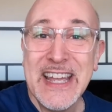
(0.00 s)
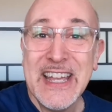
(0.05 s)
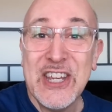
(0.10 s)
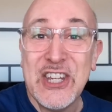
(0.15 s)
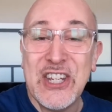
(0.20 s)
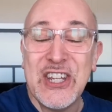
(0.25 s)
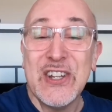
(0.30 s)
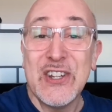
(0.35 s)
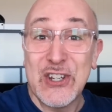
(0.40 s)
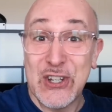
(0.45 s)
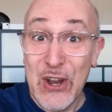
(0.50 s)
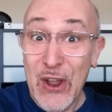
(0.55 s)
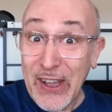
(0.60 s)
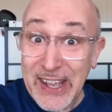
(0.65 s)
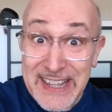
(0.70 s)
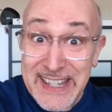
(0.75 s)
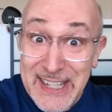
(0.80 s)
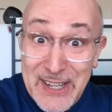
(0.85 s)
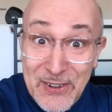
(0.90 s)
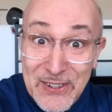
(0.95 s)
Je, leur
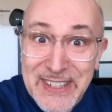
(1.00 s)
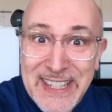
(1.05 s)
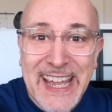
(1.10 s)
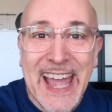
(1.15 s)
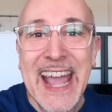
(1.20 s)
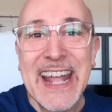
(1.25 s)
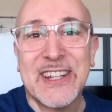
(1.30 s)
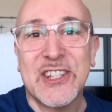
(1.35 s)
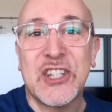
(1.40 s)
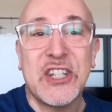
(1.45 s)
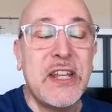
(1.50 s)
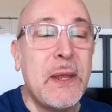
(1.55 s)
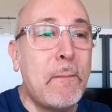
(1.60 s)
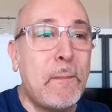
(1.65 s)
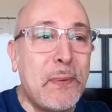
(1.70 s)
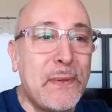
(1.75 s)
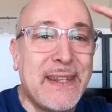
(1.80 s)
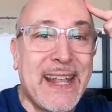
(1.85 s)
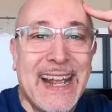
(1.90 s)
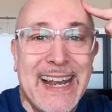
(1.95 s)
ai dit en direct, j'ai dit
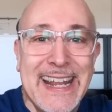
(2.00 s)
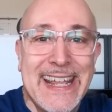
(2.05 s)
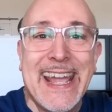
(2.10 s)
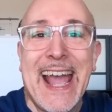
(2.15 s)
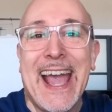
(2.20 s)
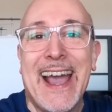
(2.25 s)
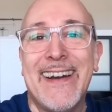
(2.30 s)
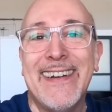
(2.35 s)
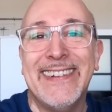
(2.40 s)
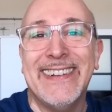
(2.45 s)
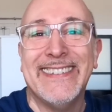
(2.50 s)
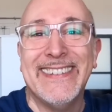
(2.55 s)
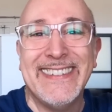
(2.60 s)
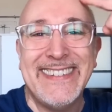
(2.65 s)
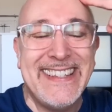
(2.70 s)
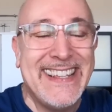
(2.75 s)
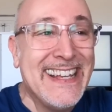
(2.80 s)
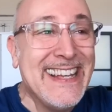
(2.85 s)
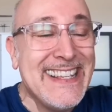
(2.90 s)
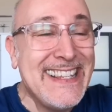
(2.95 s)
putain les
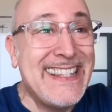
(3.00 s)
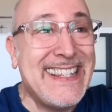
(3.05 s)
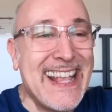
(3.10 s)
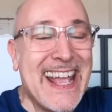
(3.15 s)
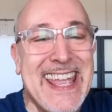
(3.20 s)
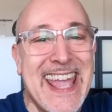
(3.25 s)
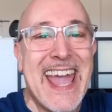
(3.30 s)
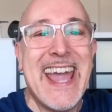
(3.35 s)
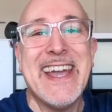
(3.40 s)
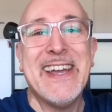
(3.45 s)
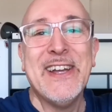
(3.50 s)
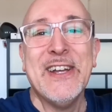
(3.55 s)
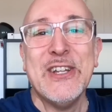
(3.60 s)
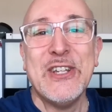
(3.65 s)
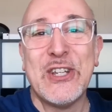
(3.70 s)
gars, ça y est,